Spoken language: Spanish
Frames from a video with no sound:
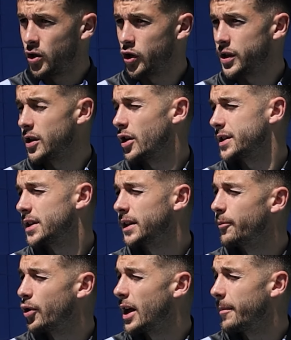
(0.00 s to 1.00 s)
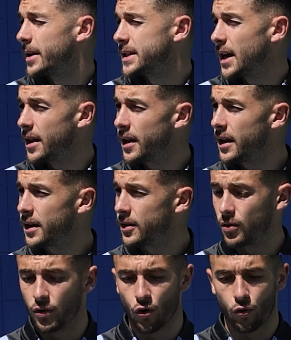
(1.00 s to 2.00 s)
No se dio así la temporada pasada,
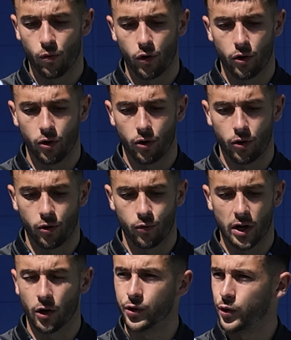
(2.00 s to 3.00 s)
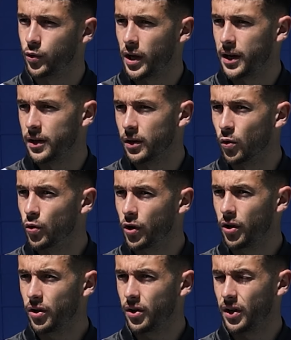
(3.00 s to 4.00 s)
no, no hubo una continuidad
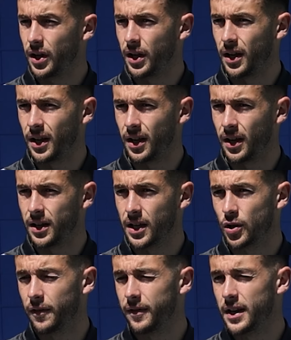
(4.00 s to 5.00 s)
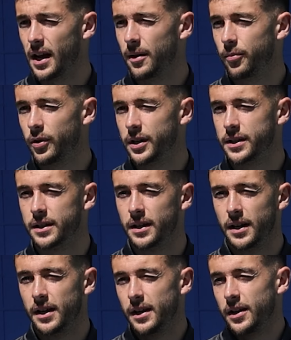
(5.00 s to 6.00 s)
ninguno eh, y eso al final, pues,
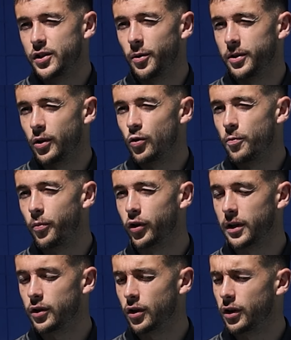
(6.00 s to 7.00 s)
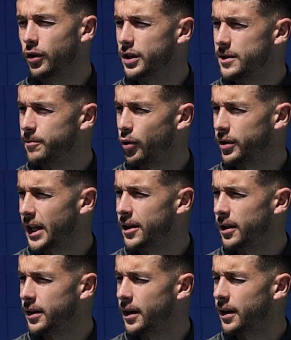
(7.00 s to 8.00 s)
sobre todo en un portero yo creo que es
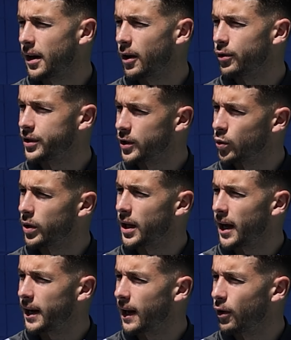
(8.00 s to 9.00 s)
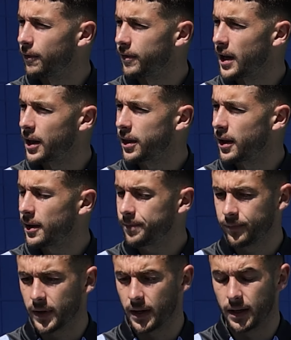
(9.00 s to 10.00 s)
importante tener la continuidad y la confianza.
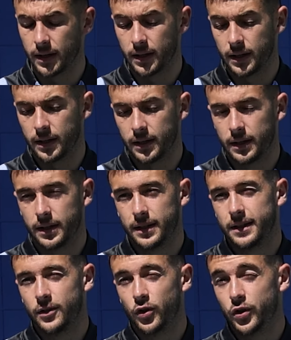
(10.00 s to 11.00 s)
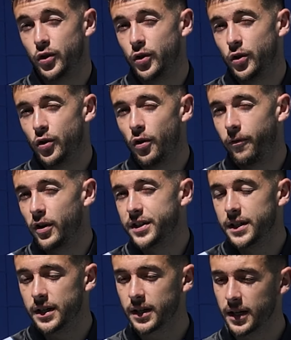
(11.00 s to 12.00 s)
Eh, no, no, fue
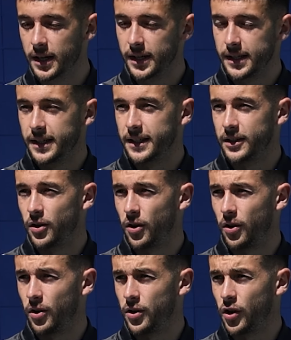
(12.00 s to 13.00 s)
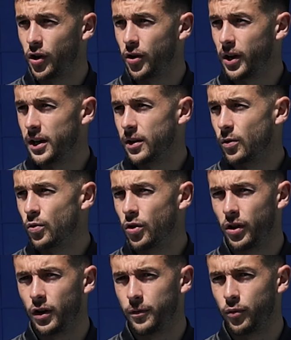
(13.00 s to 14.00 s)
así. No, yo creo que
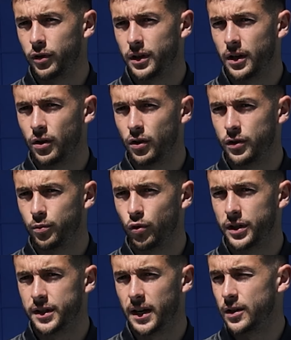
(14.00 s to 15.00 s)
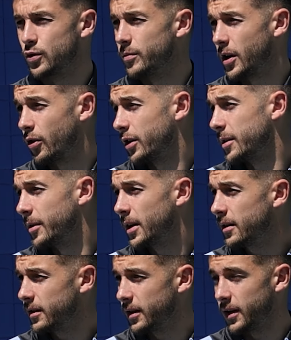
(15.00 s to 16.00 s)
ninguno de los porteros pudo estar a su mejor
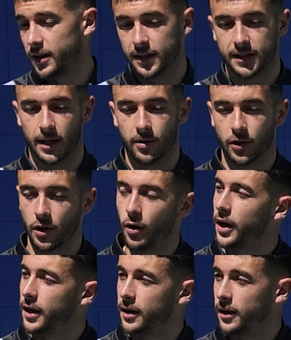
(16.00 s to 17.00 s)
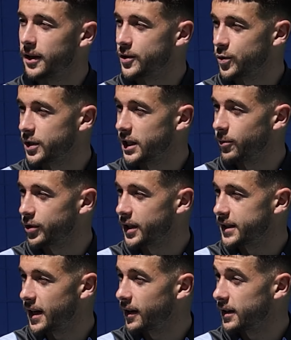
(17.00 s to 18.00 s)
nivel. Eh, se está viendo ahora en, en, sus equipos que
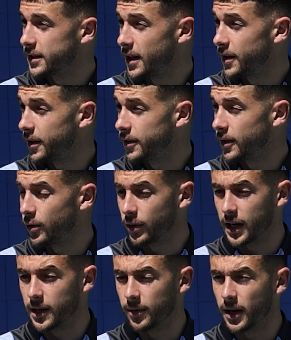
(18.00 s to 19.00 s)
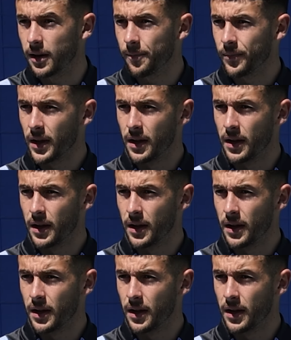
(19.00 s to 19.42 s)
están, que están rindiendo un gran nivel.